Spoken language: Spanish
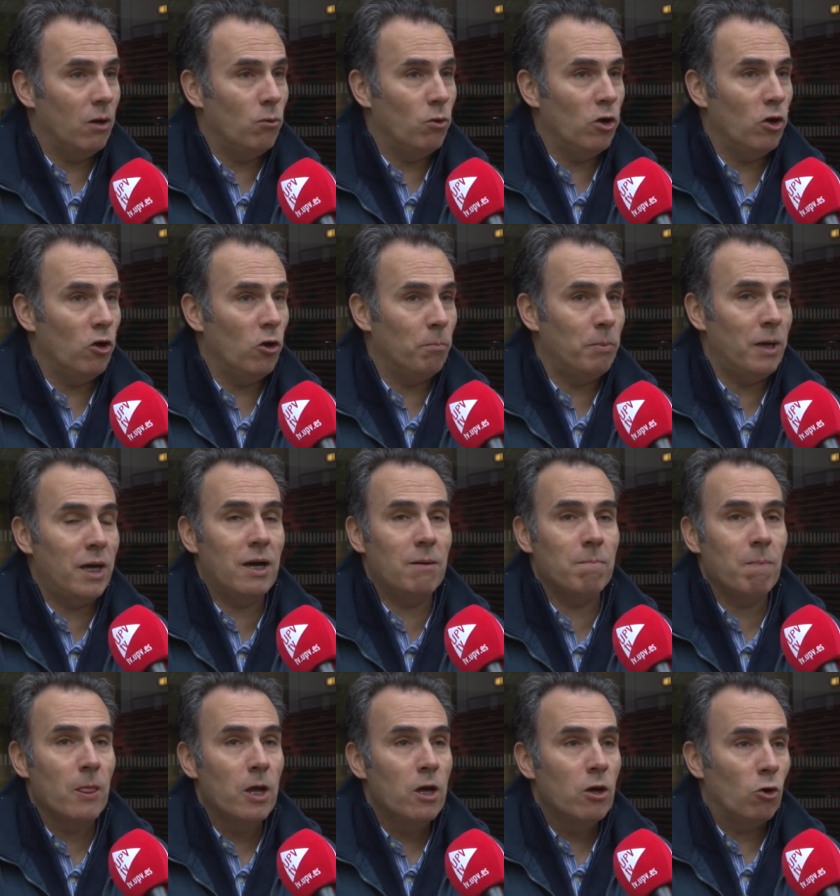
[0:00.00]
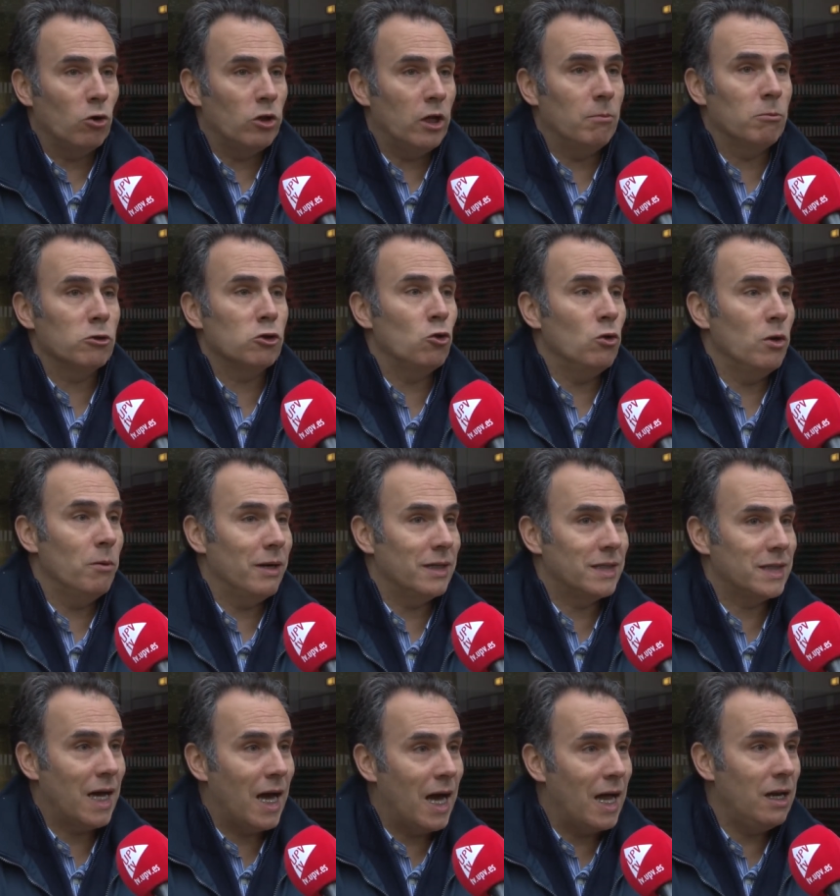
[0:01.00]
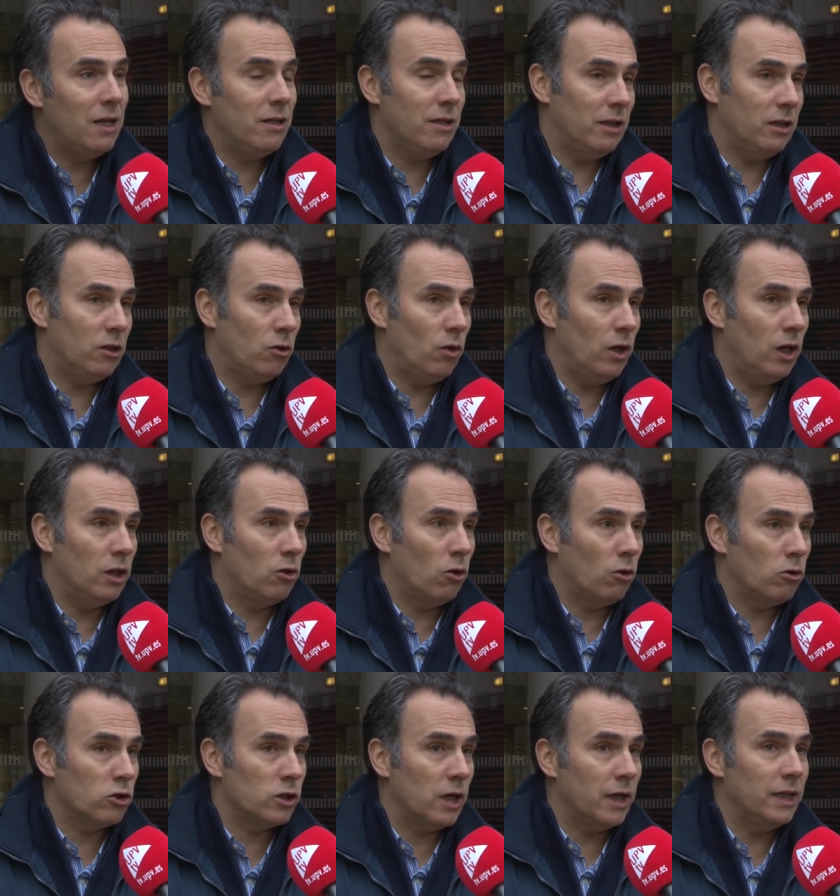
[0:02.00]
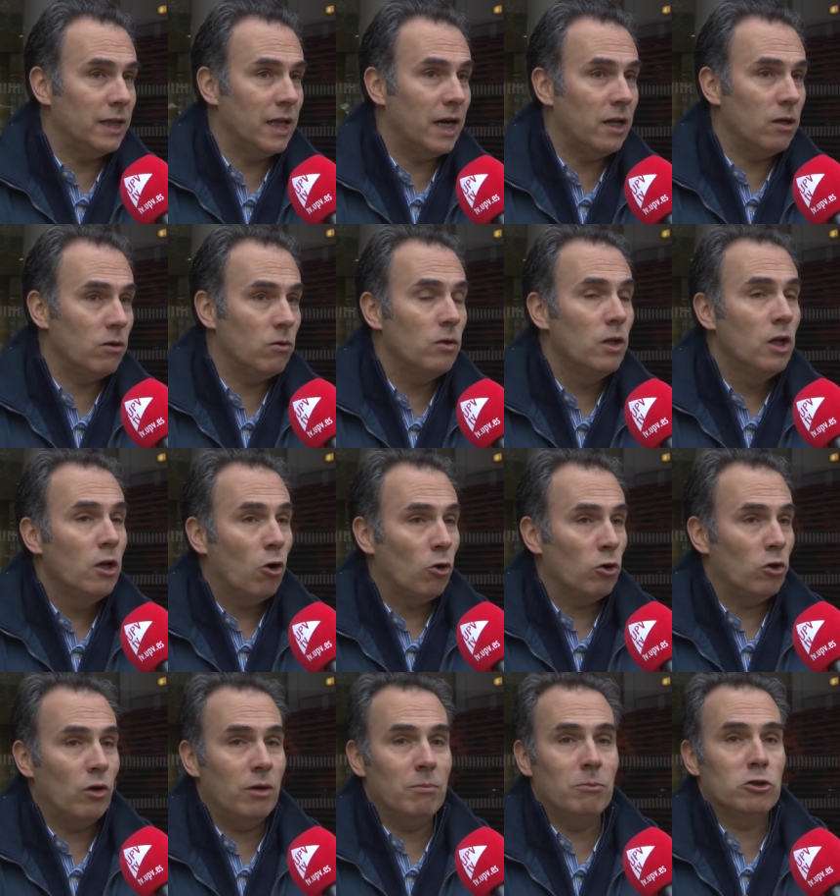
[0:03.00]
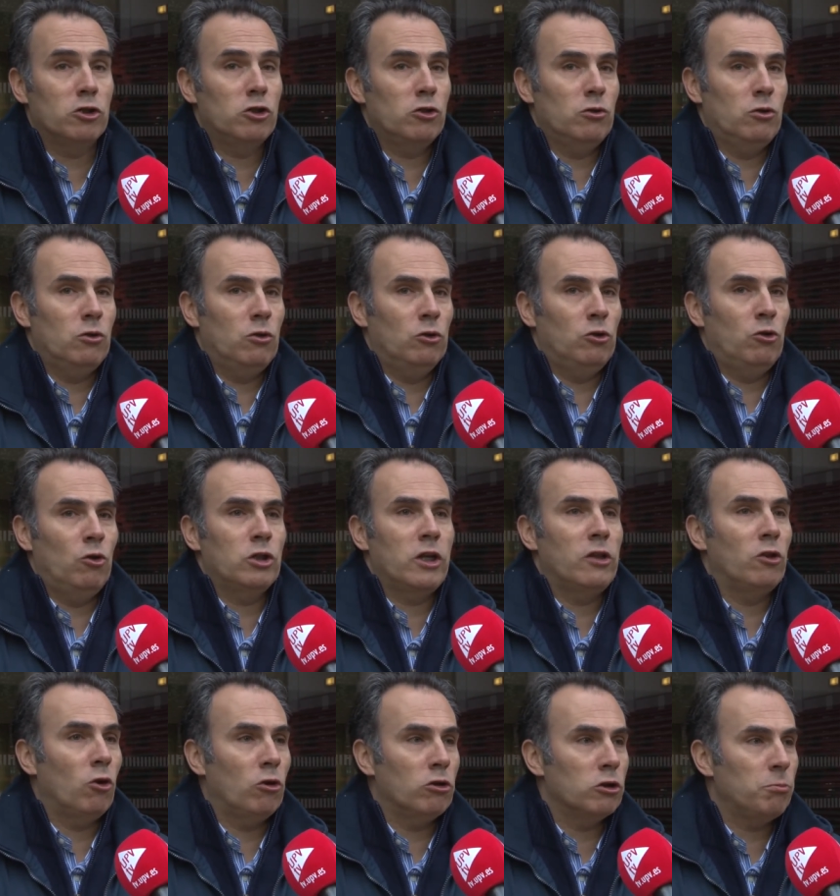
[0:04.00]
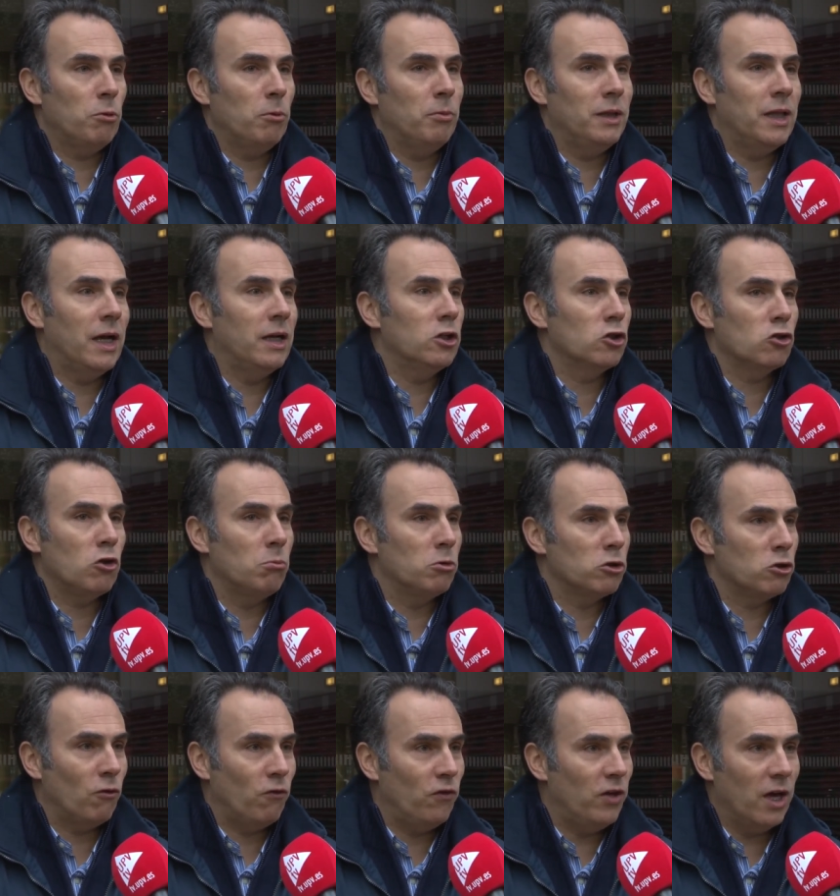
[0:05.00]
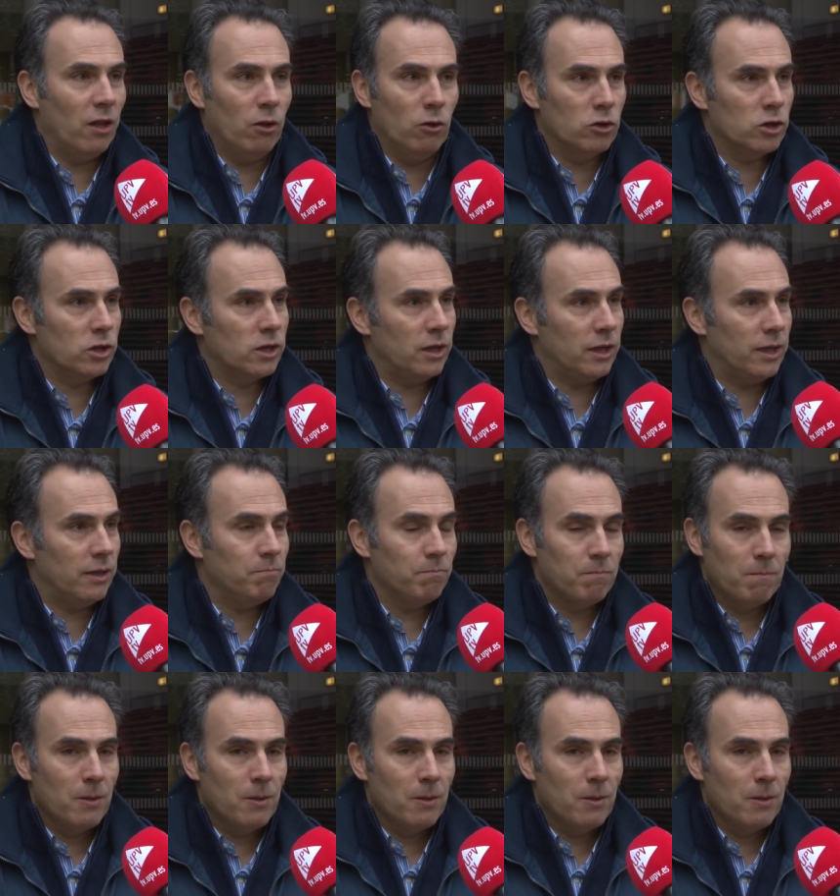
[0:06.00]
Unión Europea o tenemos Universal dentro del entorno sanitario o tenemos otros entornos propietarios como Sofía 2 que